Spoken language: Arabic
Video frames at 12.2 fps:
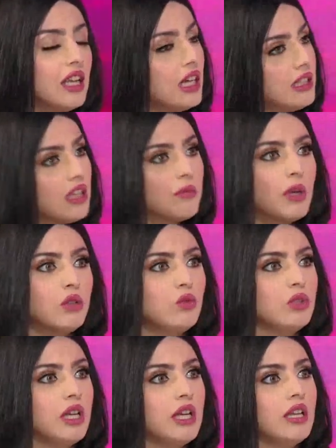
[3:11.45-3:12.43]
الاعداد
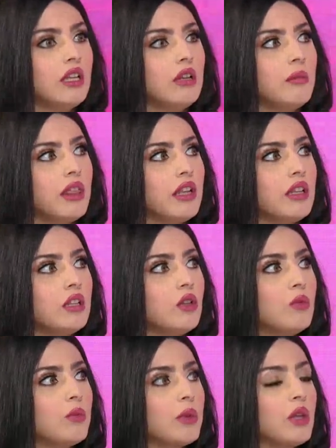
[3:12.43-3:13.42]
محدوده يعني انا مثلا
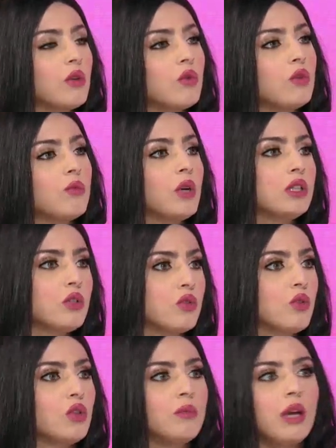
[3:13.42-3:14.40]
انه ممكن يكون مهندس
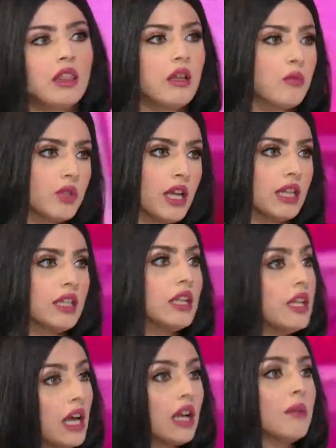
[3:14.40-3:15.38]
صوت مع اثنين مساعدين
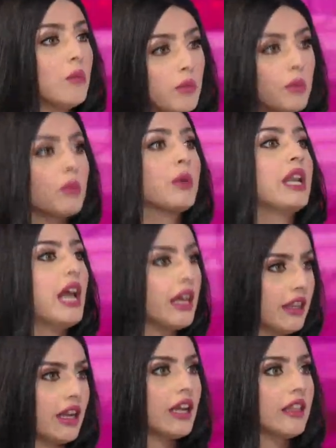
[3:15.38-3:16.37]
هناك ممكن
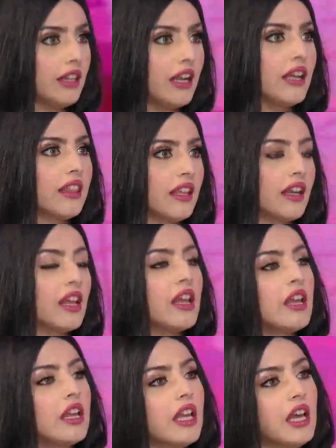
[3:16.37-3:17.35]
اكثر اكثر زياده
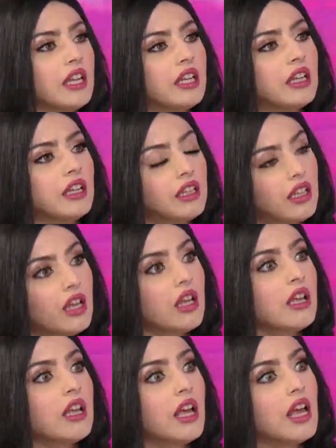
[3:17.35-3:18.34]
يكون يعني انتاجيه
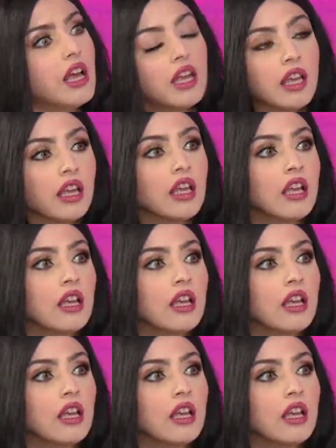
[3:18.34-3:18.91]
اسرع اي